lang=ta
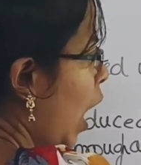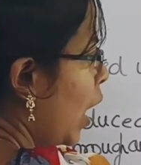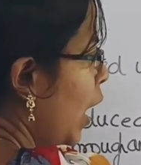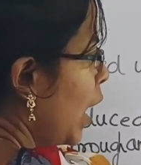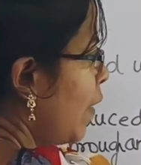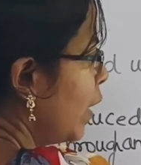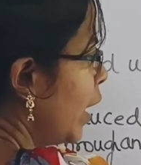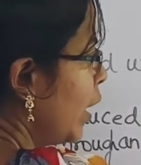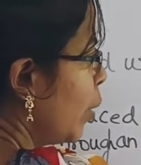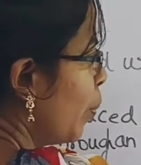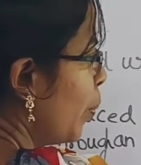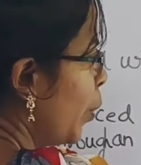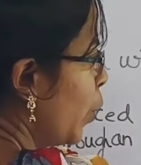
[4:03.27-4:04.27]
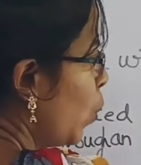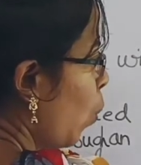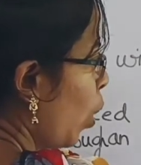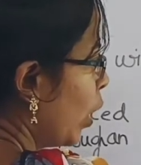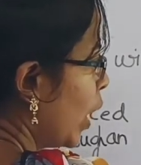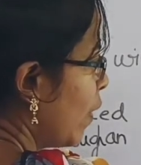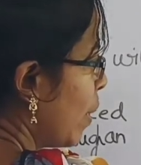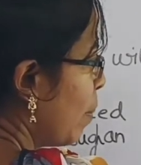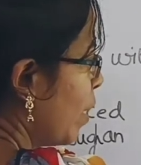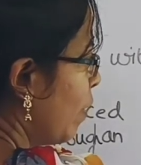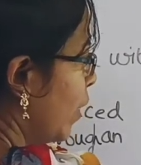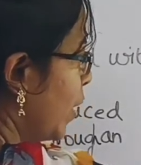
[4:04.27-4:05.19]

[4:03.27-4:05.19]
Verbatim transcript: அங்கே வந்து இந்த பியூர் வாட்டர் வேப்பர்